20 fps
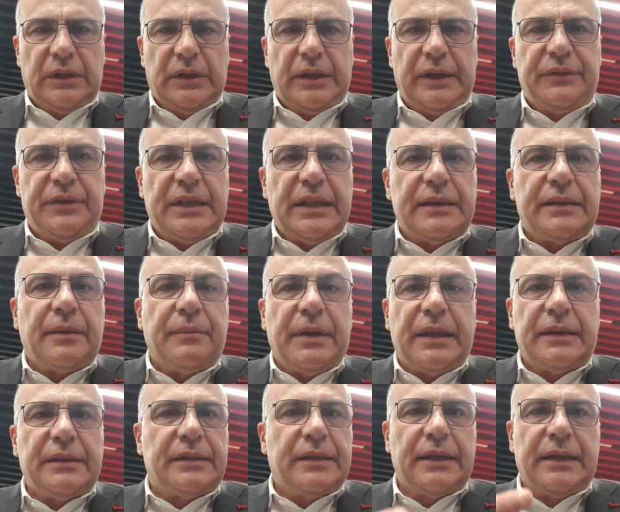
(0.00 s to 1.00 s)

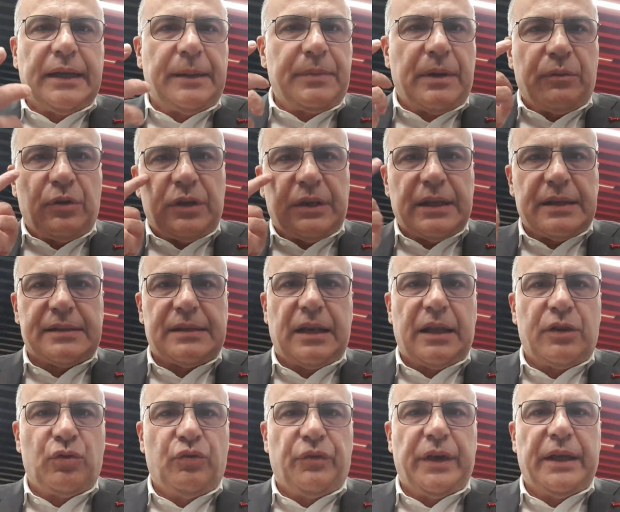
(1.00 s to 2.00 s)
evidentemente abbiamo in testa
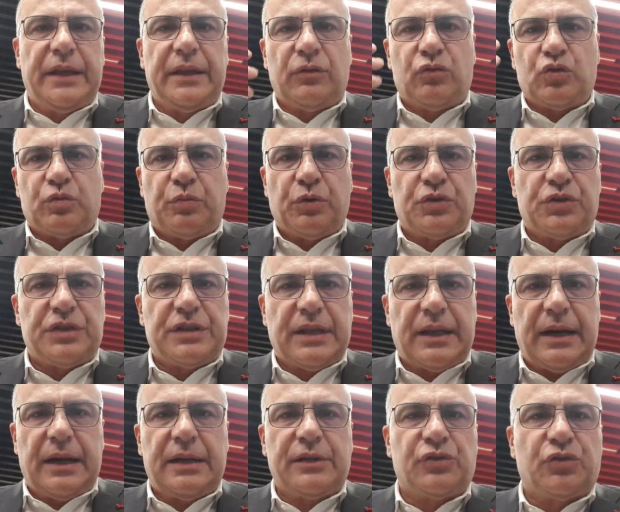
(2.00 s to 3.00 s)
la Juventus, poi ci
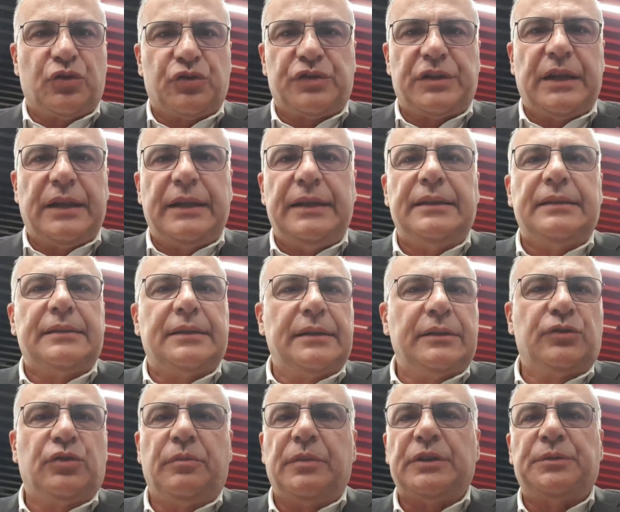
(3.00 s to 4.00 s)
sarà la sosta e l'Inter,
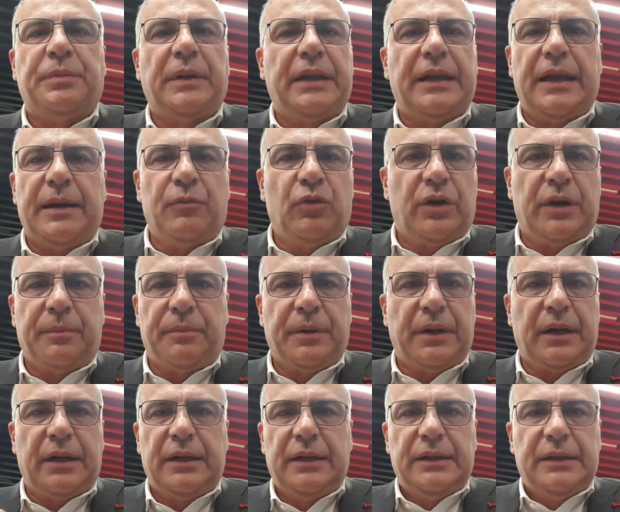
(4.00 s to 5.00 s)
insomma speriamo che
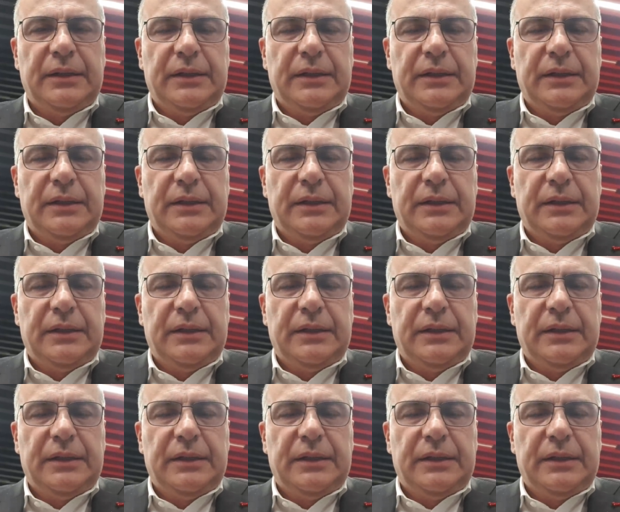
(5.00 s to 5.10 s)
per